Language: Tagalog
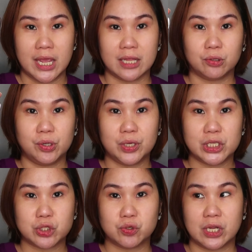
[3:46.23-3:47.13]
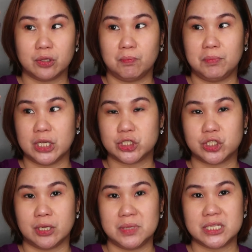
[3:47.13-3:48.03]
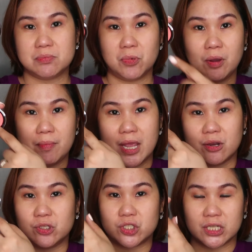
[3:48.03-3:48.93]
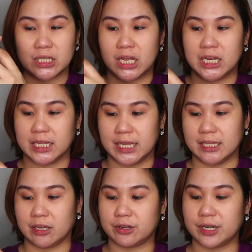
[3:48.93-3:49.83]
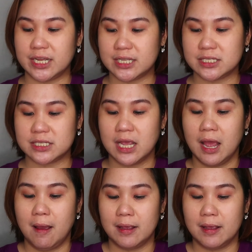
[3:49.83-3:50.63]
Ito yung itsura ng blush niya mismo. Meron dyan nakalagay na Chris.